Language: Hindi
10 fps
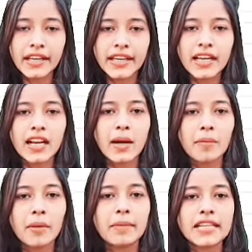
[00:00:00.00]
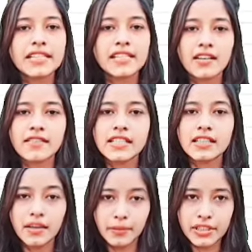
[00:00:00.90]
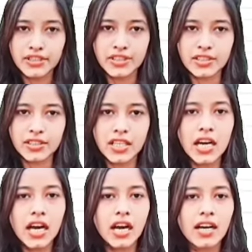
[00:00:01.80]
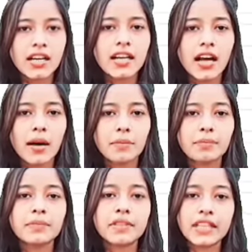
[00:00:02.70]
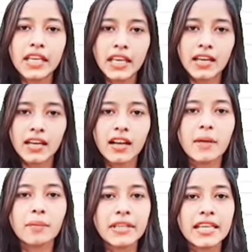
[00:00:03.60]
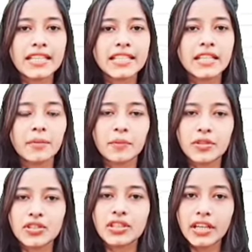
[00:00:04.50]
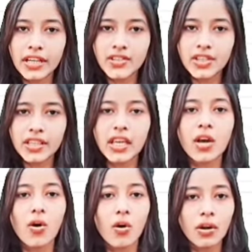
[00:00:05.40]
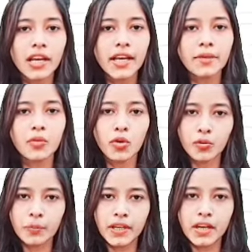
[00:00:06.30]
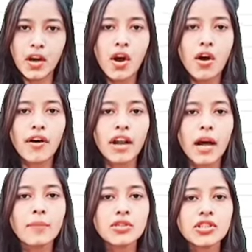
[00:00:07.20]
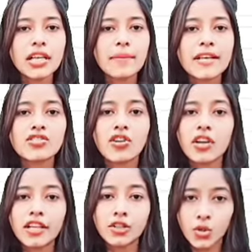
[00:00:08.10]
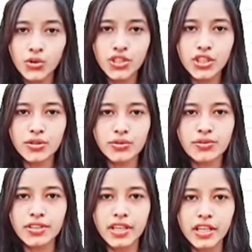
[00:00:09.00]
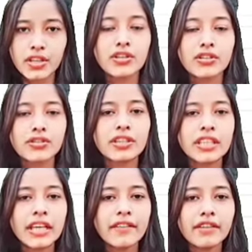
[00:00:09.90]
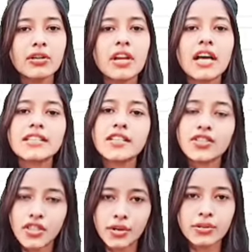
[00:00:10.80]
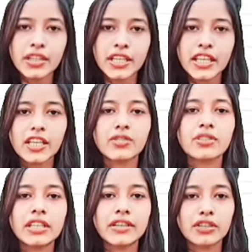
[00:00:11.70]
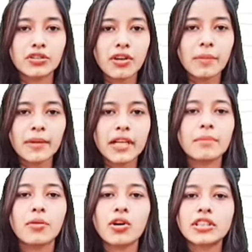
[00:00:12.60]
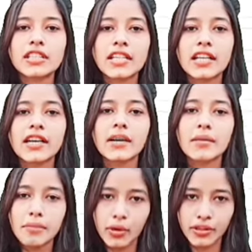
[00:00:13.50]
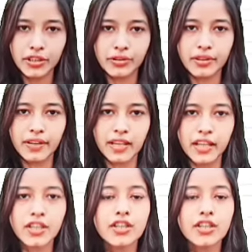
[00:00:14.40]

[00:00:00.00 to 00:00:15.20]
केरला पब्लिक सर्विस कमीशन अगर आप केरला पीएससी की प्रिपरेशन करना चाहते हैं ऑनलाइन मोड पर और आप उसके लिए बेस्ट ऑनलाइन कोचिंग ढूंढ रहे हैं तो ये वीडियो लास्ट तक ज़रूर देखिए क्योंकि ये वीडियो आपके लिए बहुत ही ज़्यादा इंपॉर्टेंट होने वाला है